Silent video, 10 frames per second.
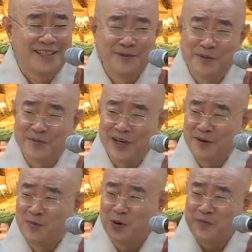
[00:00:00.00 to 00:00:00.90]

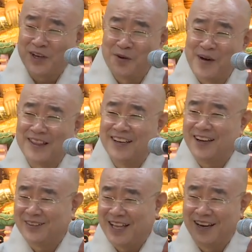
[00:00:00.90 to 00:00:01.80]
금음달을 보름달로
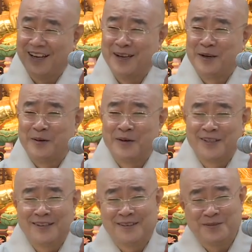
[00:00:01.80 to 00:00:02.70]
만들려고 난
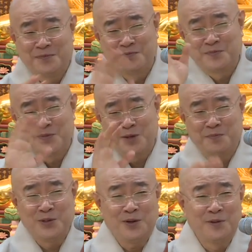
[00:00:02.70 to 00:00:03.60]
그럴
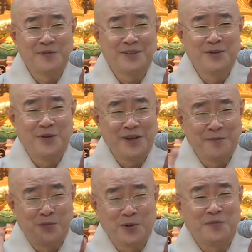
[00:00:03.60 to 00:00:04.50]
필요 없는 거예
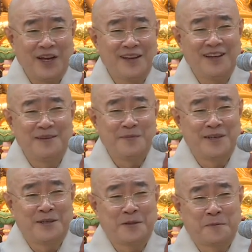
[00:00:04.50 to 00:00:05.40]
왜? 보름달이야,
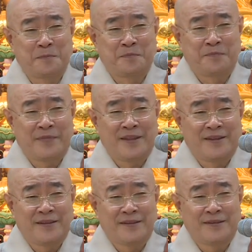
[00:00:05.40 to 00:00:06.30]
이미.
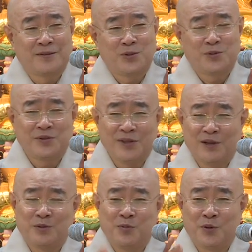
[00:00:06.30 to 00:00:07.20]
음,
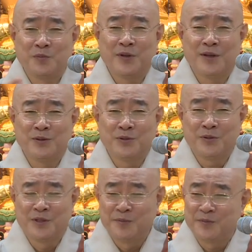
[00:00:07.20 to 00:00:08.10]
초승달도
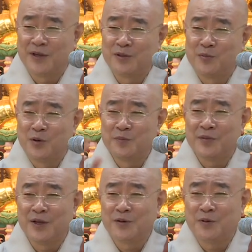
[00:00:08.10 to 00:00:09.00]
보름달이고, 금음달도
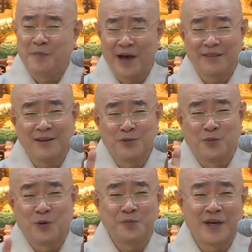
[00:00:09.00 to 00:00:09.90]
보름달이고, 반달도
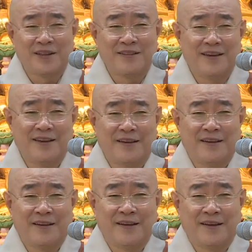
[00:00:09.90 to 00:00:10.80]

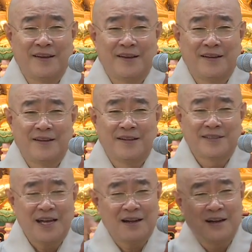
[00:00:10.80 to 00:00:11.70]
보름달인데,
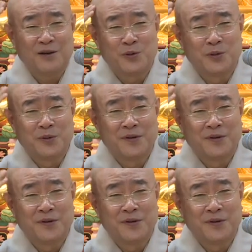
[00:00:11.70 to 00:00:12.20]
착각으로.